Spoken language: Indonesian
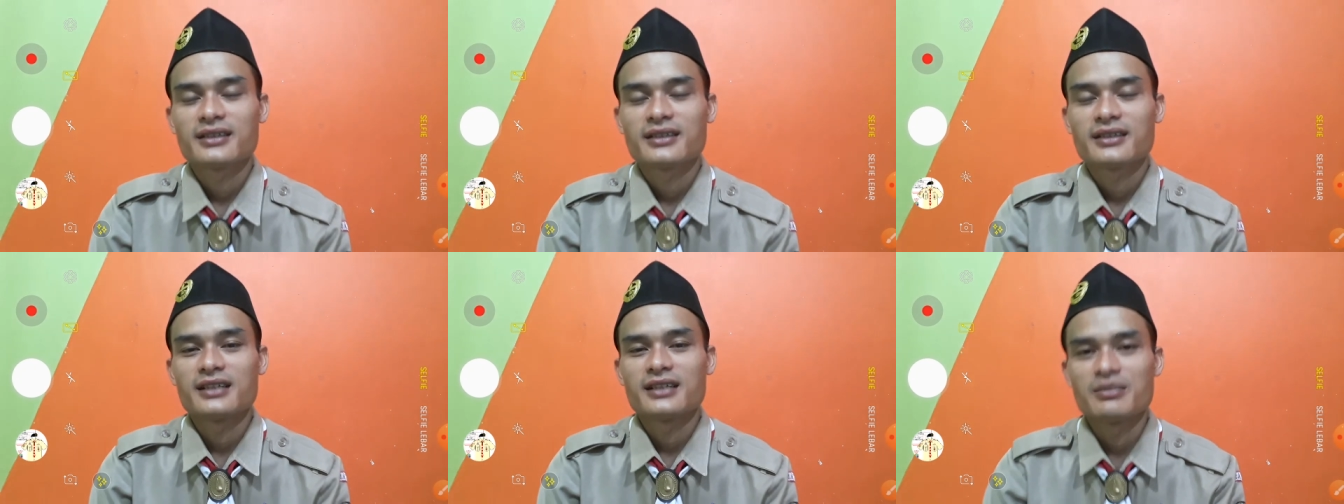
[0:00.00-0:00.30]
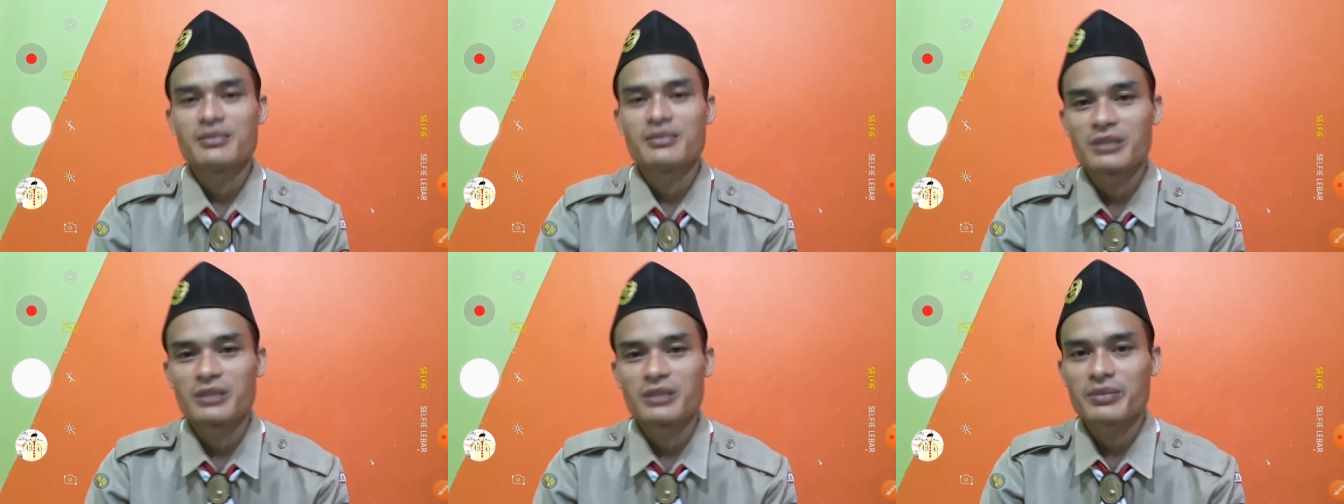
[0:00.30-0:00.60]

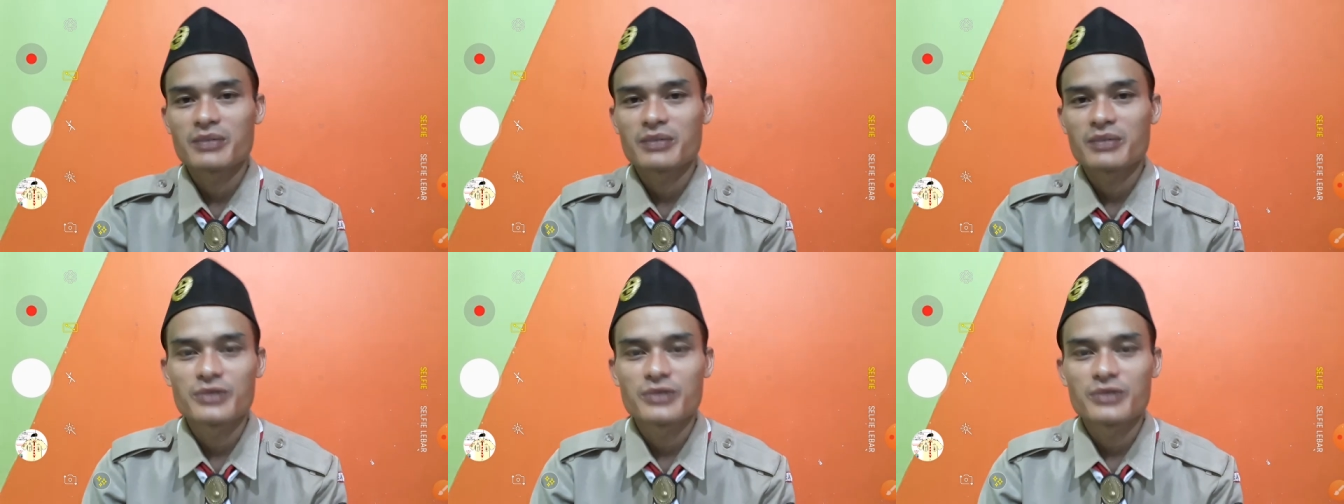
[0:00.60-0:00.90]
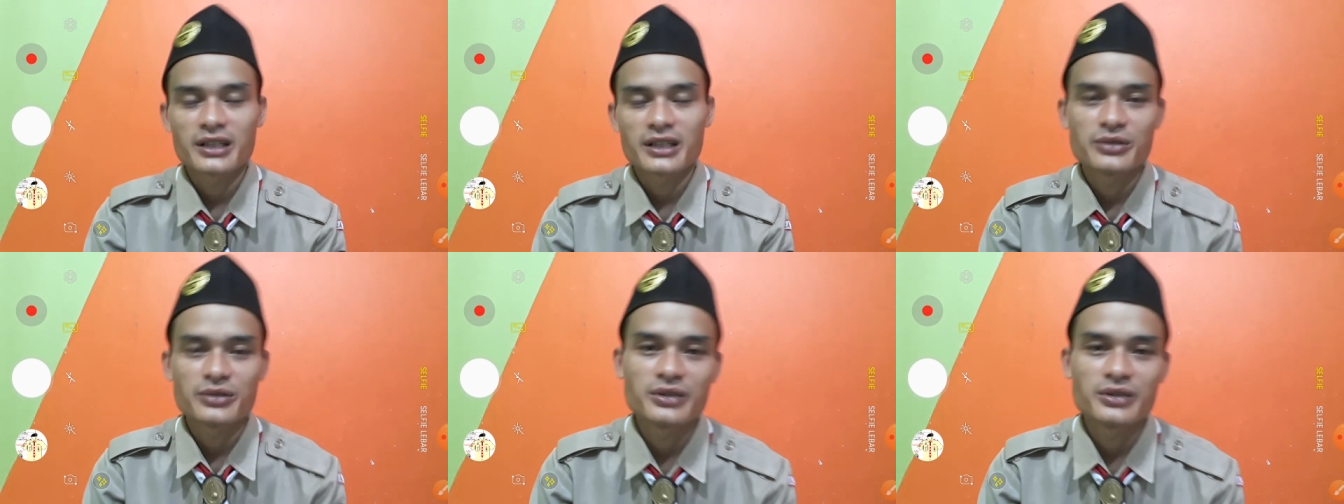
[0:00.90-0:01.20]
dan
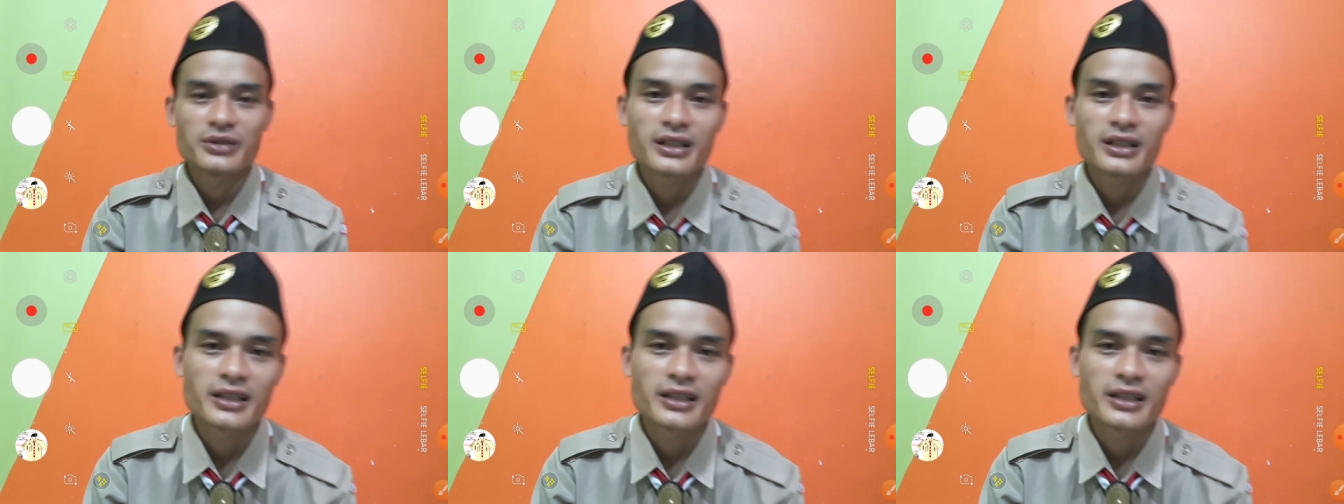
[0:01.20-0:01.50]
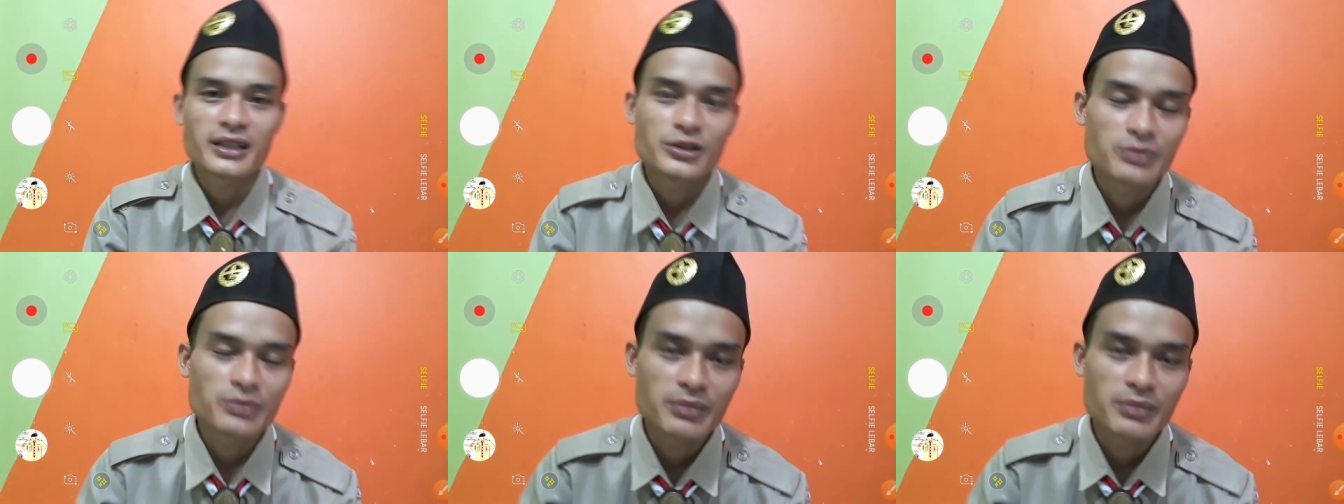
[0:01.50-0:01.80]
berpramuka juga nggak
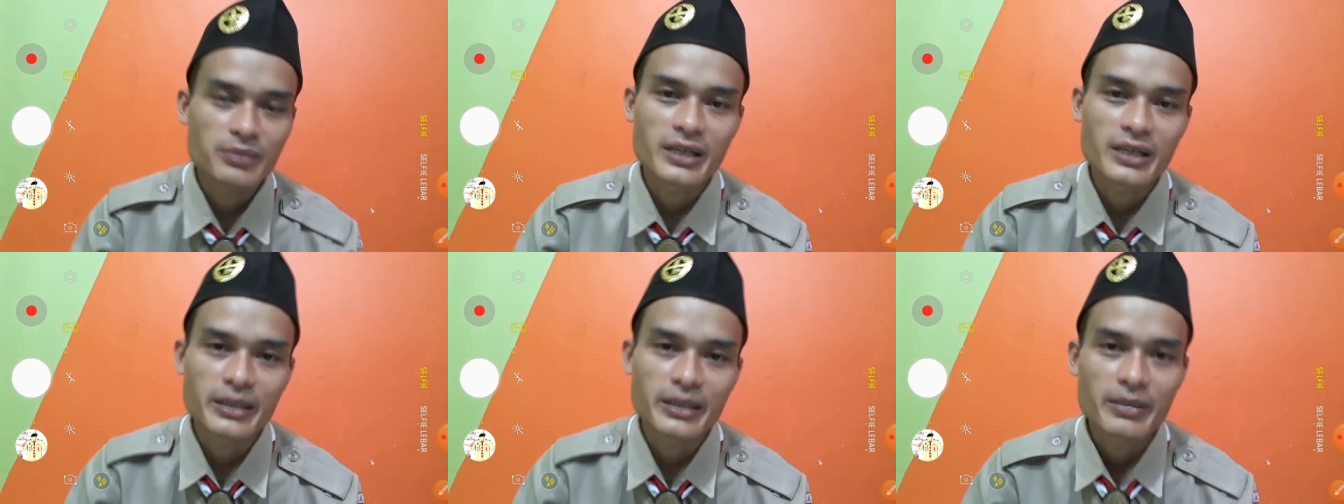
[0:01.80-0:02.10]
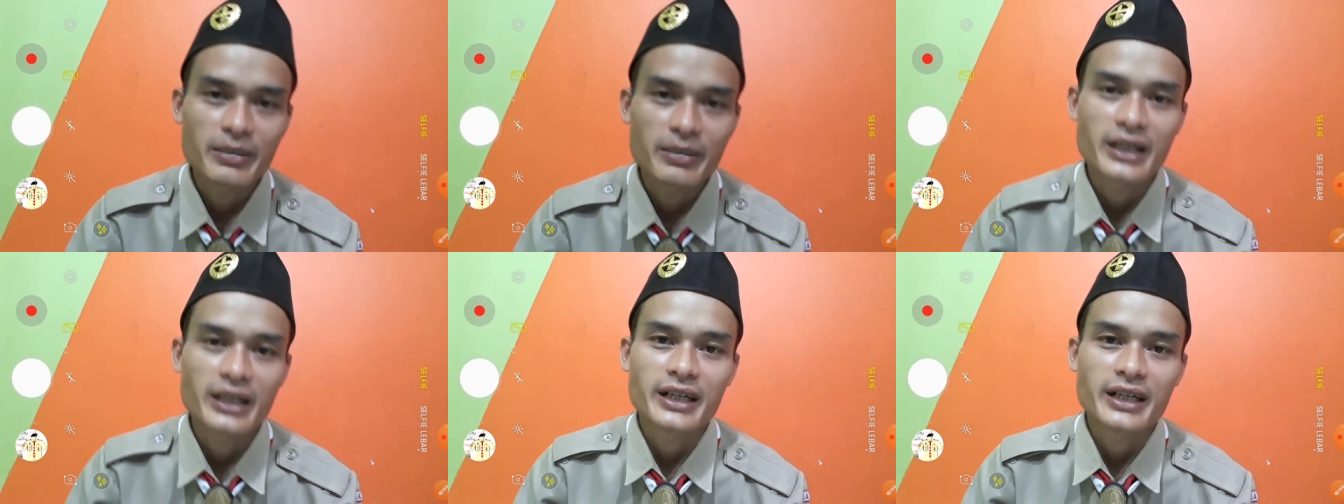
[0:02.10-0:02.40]
cuma pakai
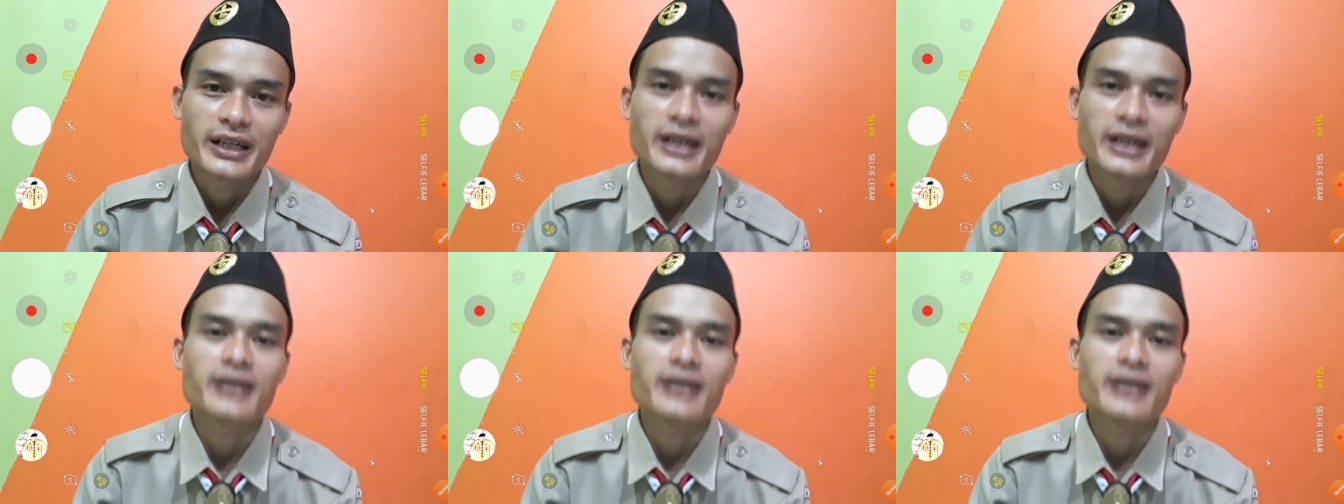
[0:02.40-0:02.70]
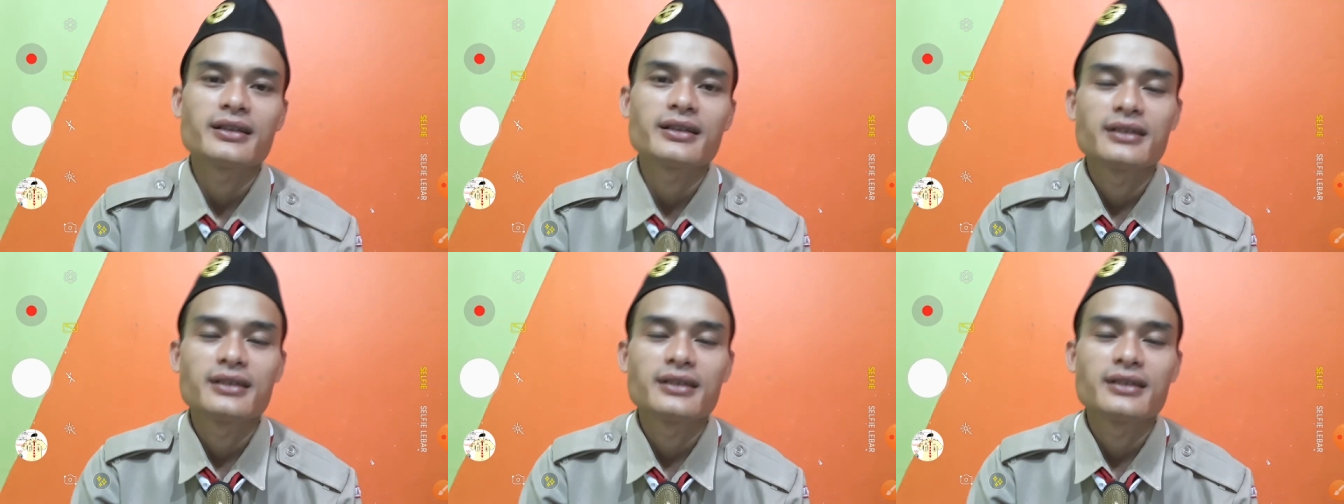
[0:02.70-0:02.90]
pakaian